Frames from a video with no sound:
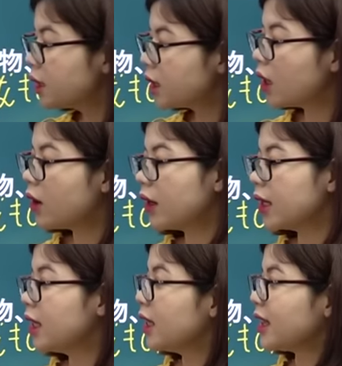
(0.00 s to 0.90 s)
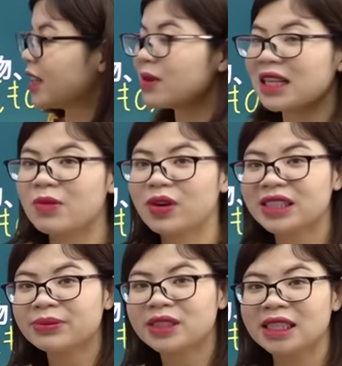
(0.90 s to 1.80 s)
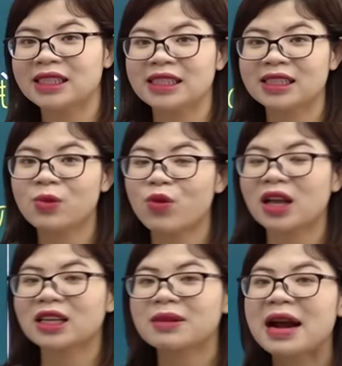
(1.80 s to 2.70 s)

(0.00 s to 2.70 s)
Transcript: Rồi, nếu bạn nào mà chăm chỉ thì thông qua những cái